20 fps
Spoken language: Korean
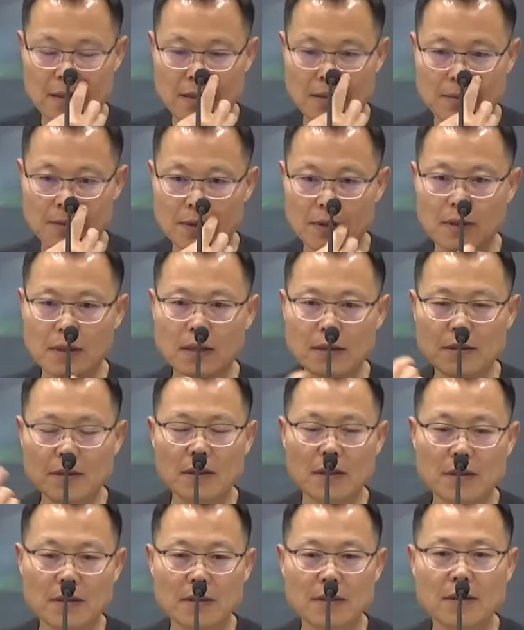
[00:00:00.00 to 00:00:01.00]
뭐
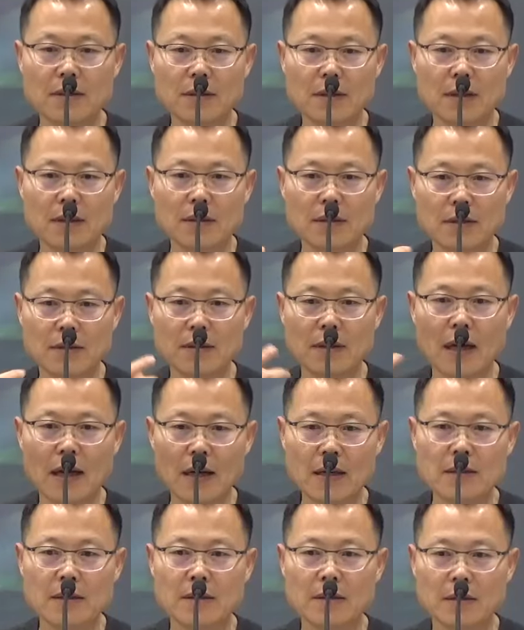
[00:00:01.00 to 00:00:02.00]
깨끗해지거나 더
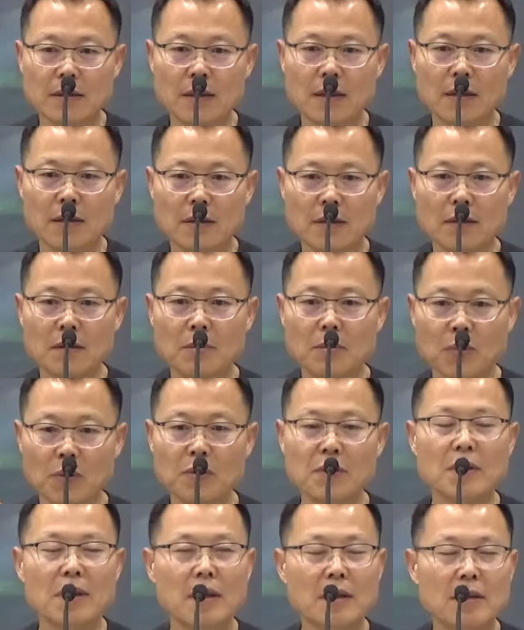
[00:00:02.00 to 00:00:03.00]
나아지거나 더
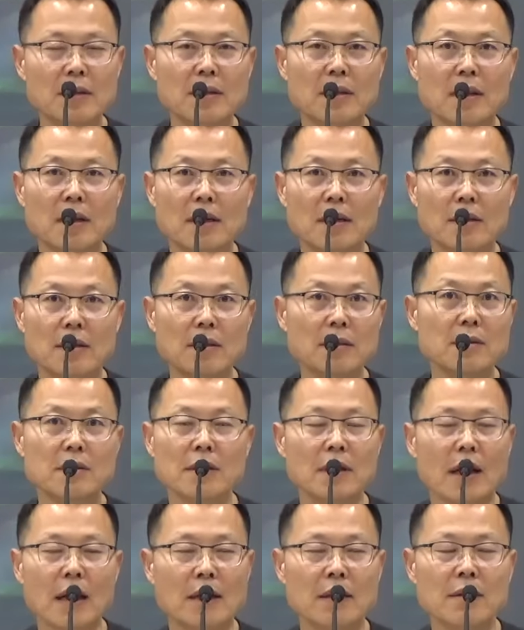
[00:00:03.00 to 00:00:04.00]
못되거나
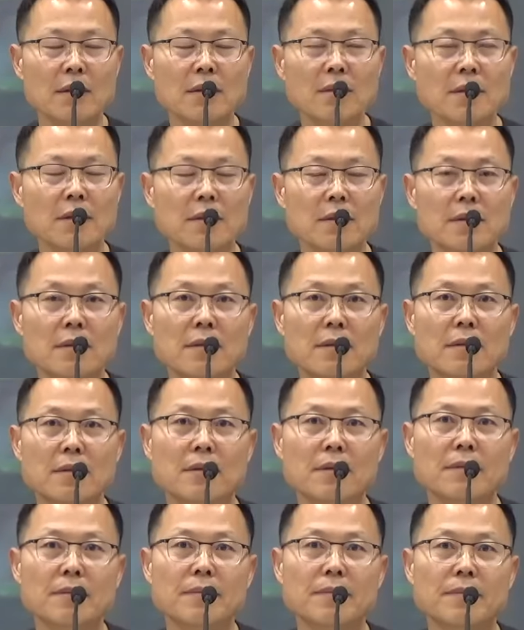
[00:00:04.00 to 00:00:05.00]
이러지를 않거든.